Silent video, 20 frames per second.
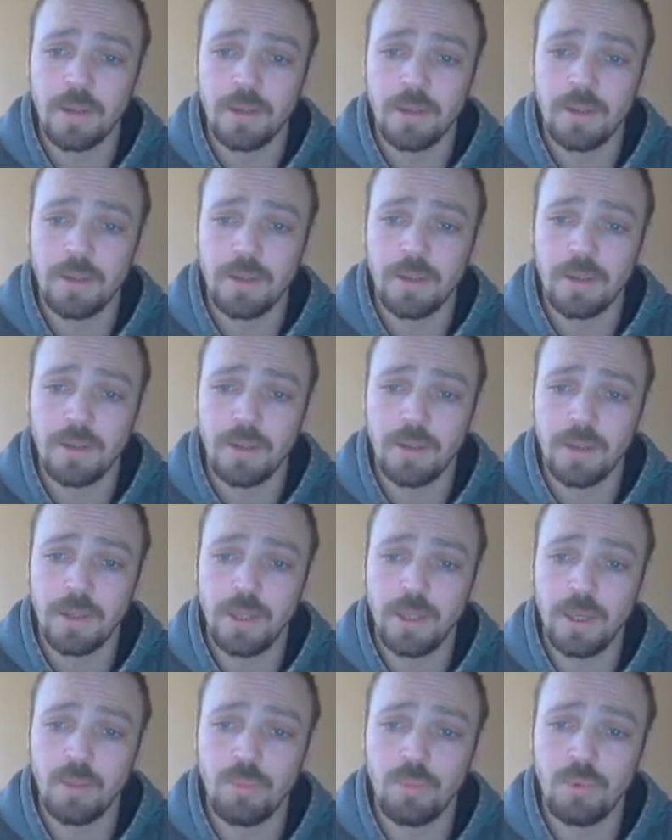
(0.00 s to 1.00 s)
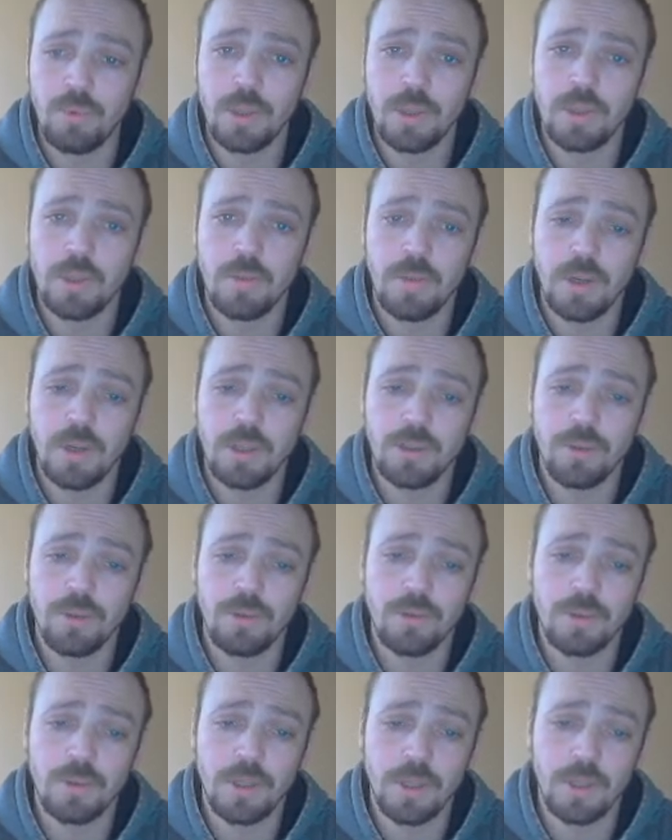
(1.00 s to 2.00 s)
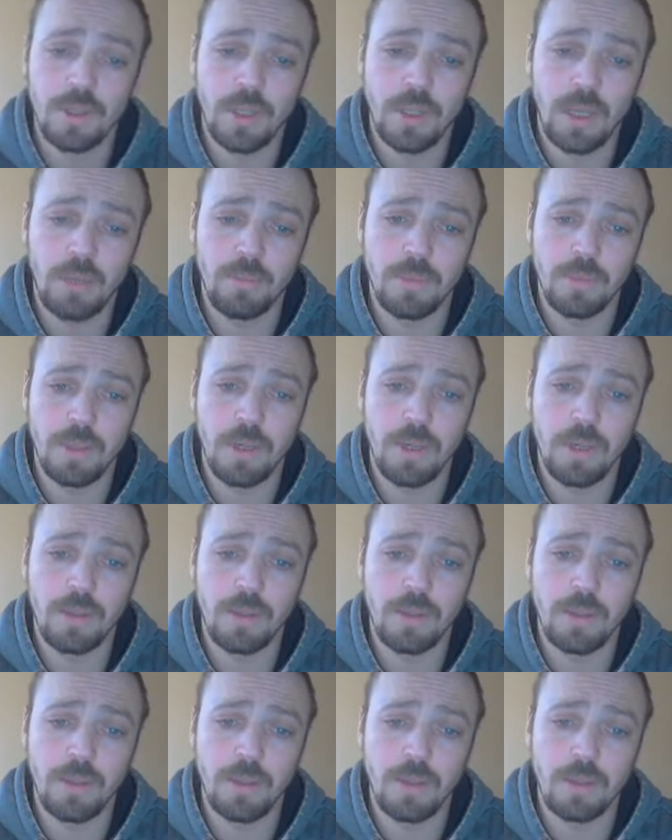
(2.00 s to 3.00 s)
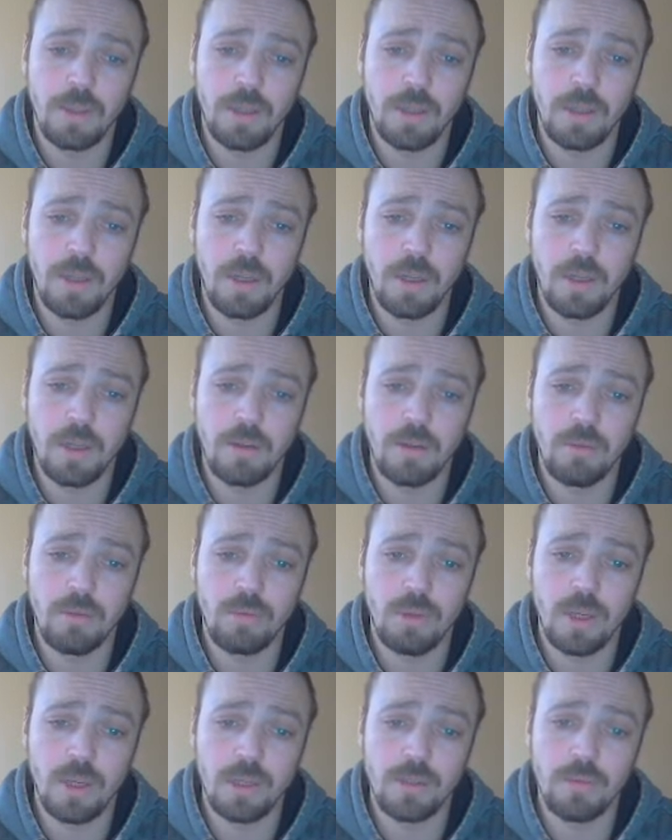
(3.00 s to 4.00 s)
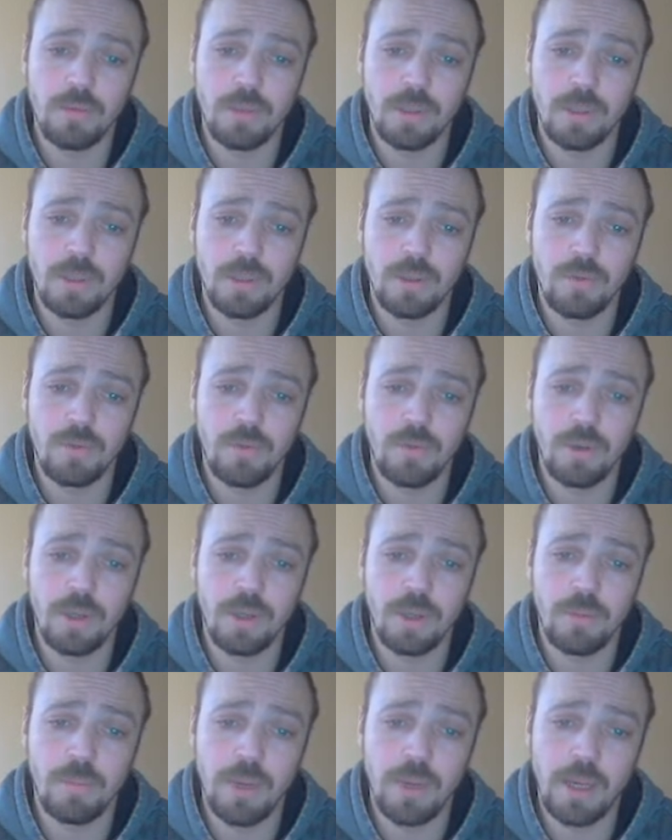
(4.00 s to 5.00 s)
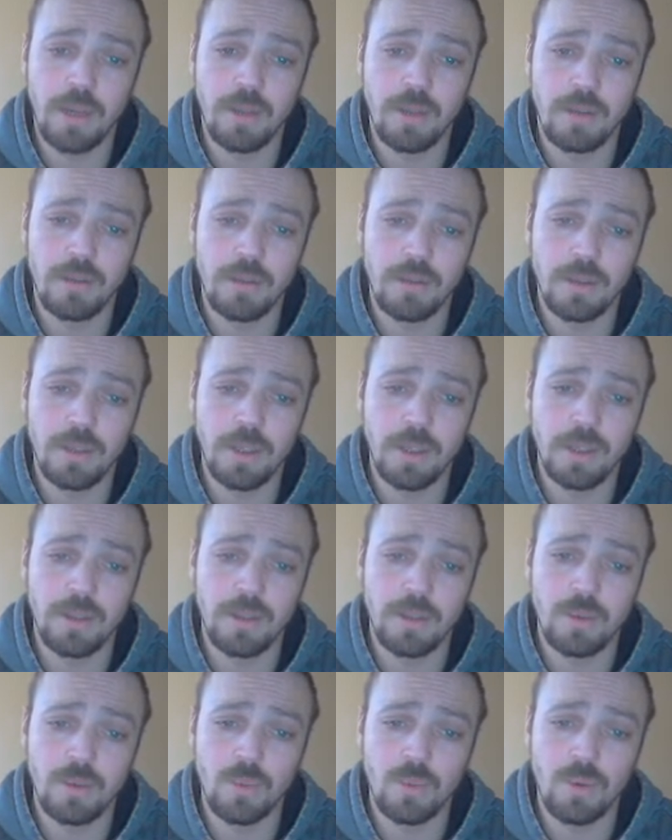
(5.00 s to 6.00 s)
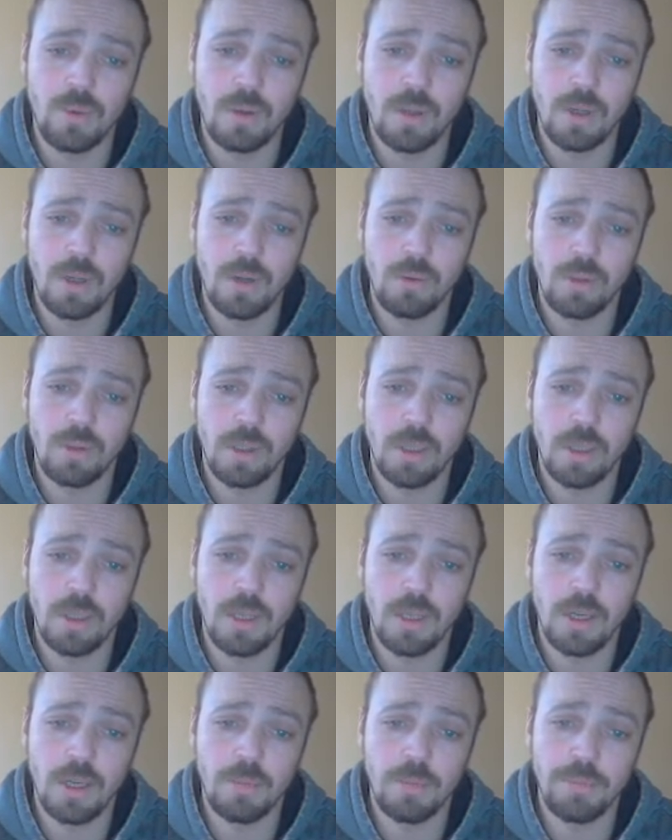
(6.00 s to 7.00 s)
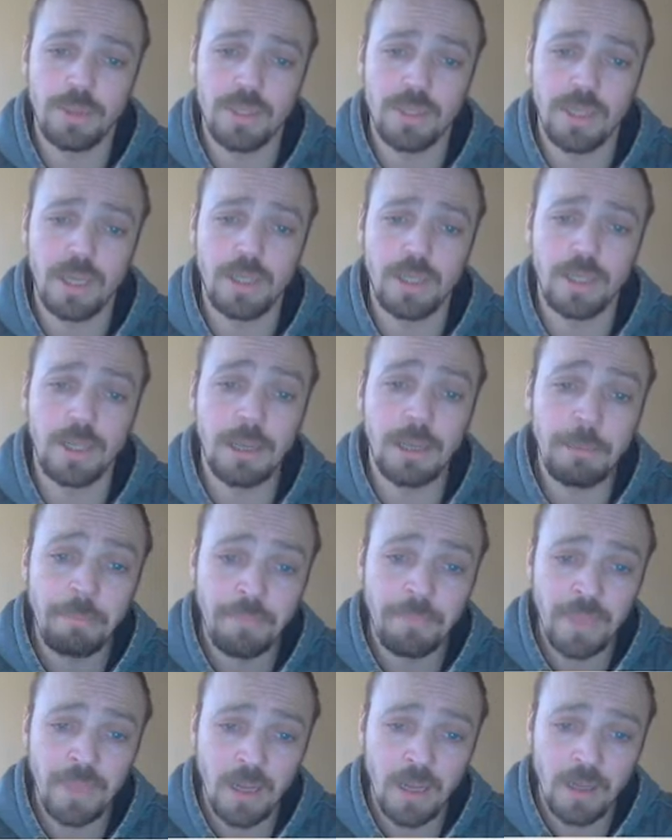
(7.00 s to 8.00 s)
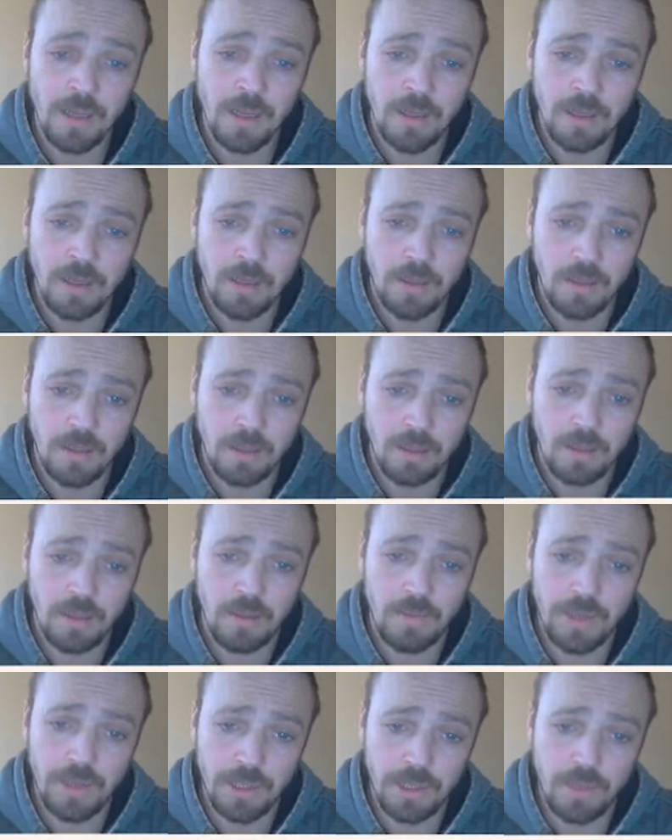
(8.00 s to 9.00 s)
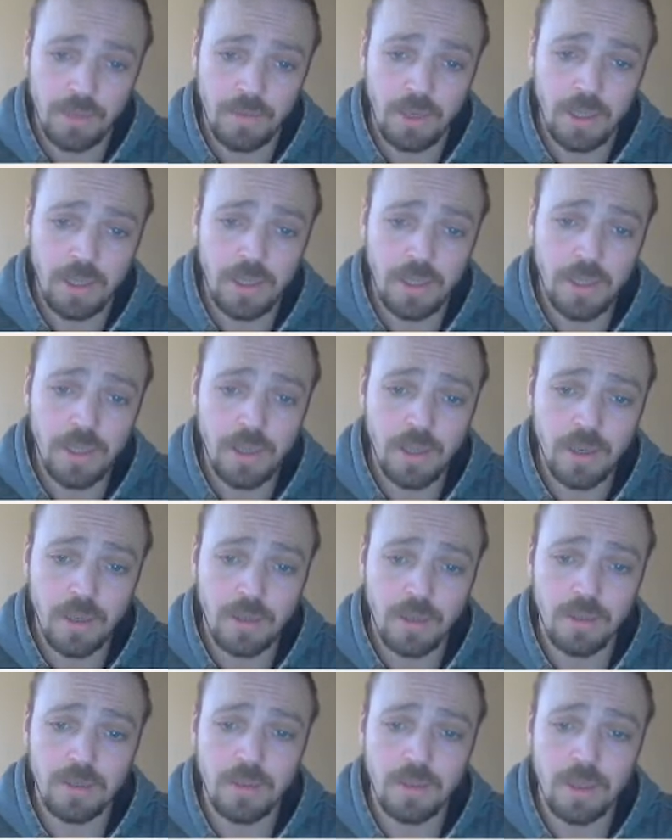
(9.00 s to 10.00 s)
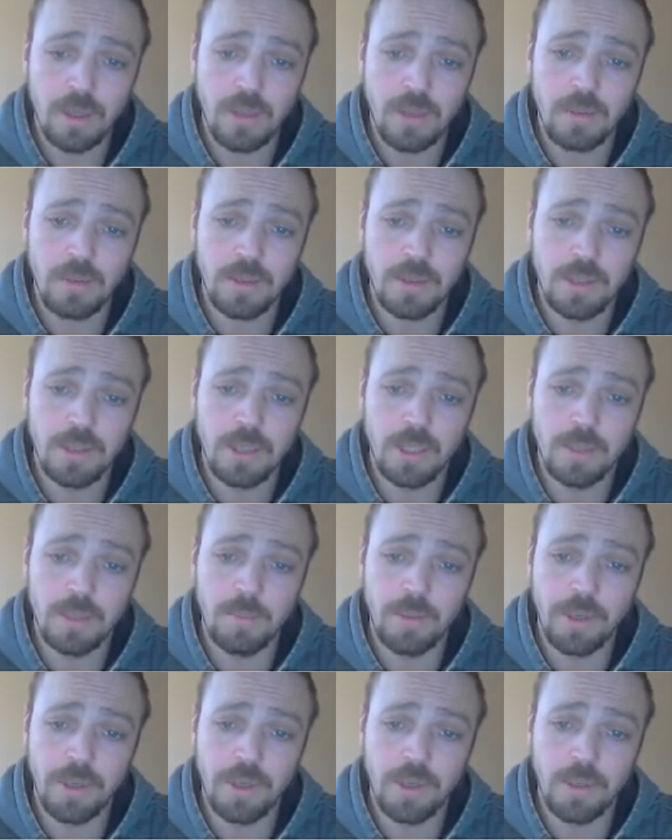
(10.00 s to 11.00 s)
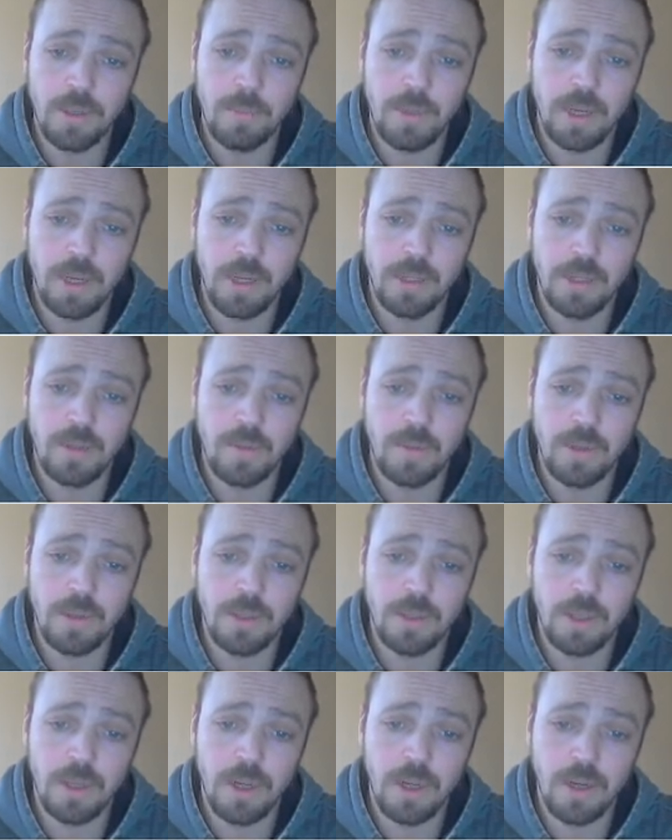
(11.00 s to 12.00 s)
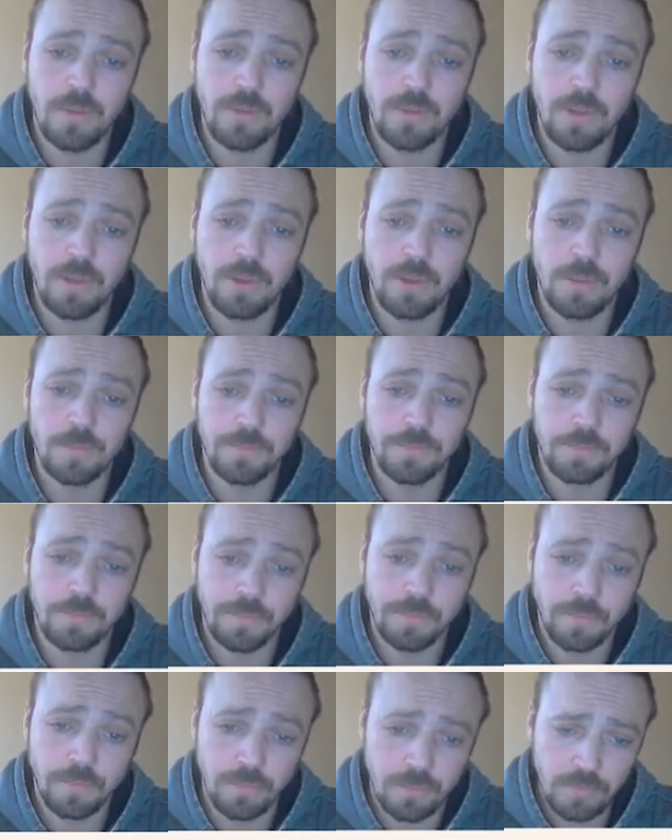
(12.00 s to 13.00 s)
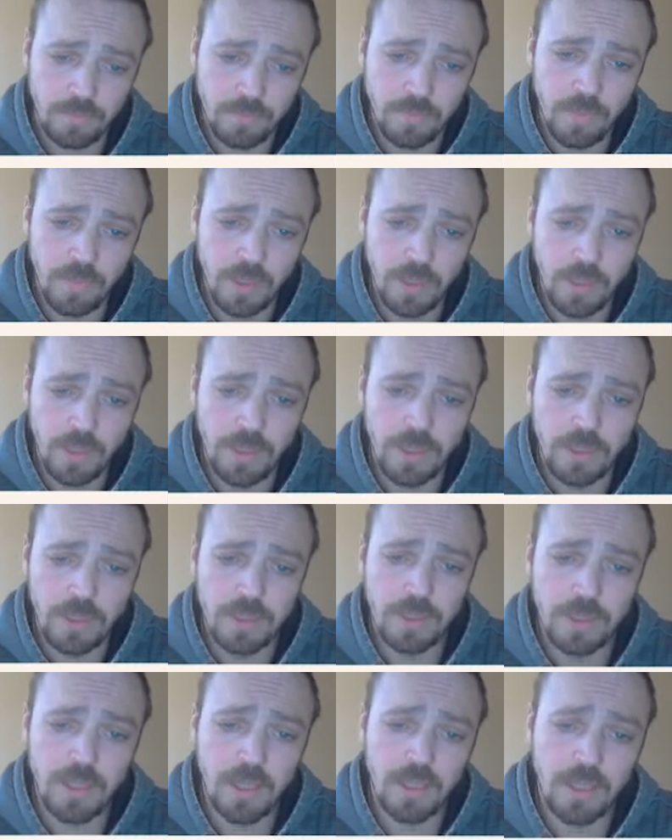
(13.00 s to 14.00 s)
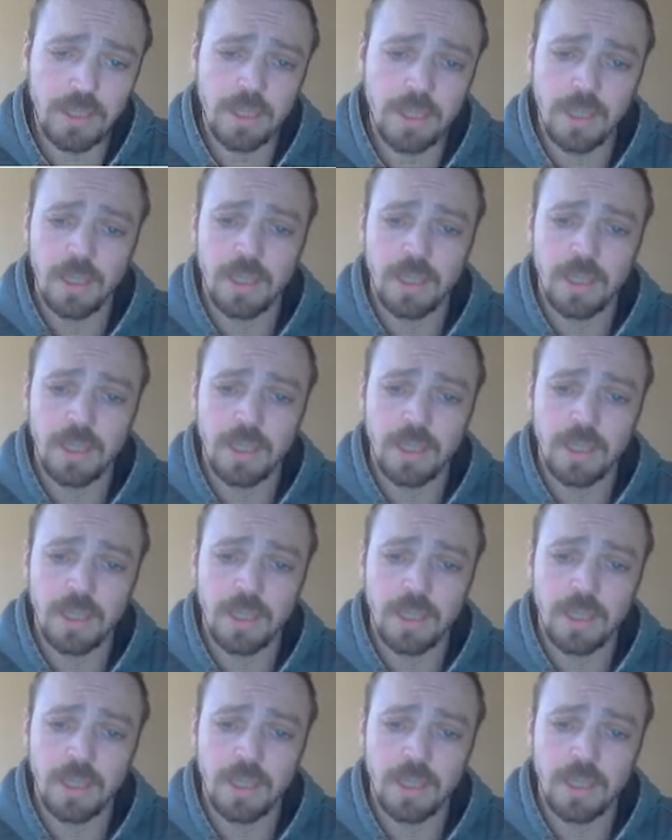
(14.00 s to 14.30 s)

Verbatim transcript: а, где будет ваш юзернейм, да, и тогда указываете свой email, здесь короткое описание а, вашего рига, да, здесь прикрепляете фотографию, и здесь